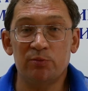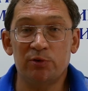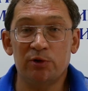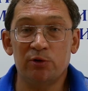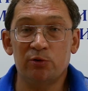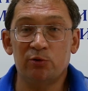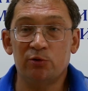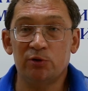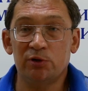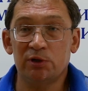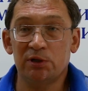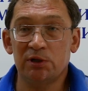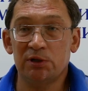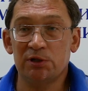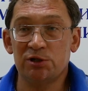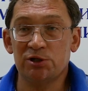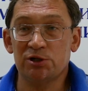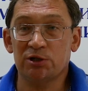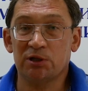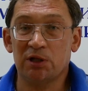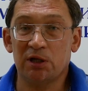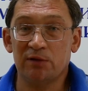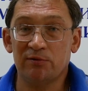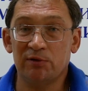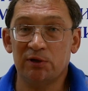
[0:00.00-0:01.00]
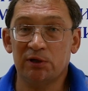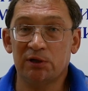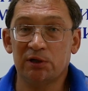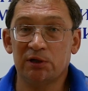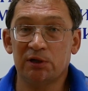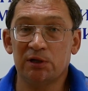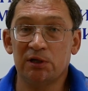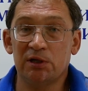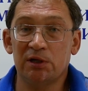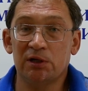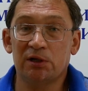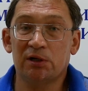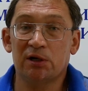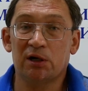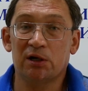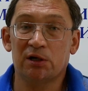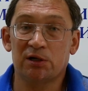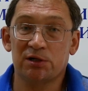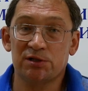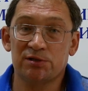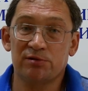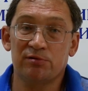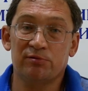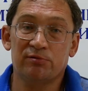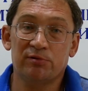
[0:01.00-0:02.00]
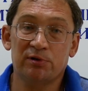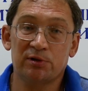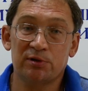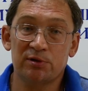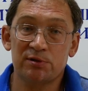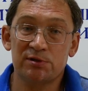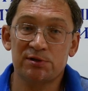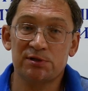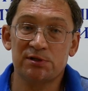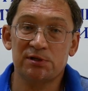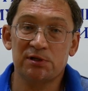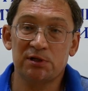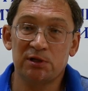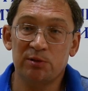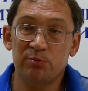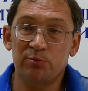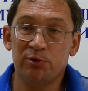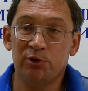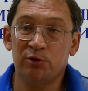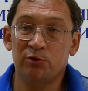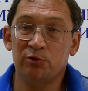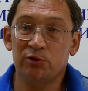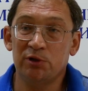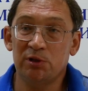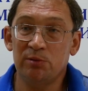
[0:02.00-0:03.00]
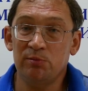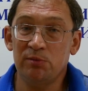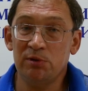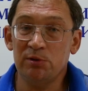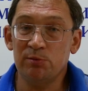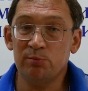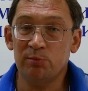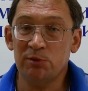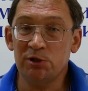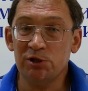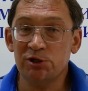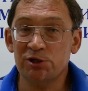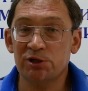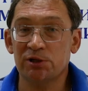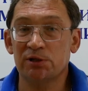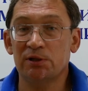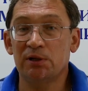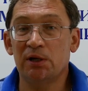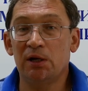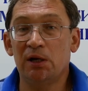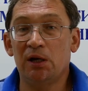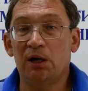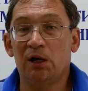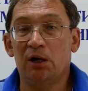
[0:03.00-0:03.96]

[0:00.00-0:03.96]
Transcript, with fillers: эмбрионы человека и как развиваются эмбрионы мыши,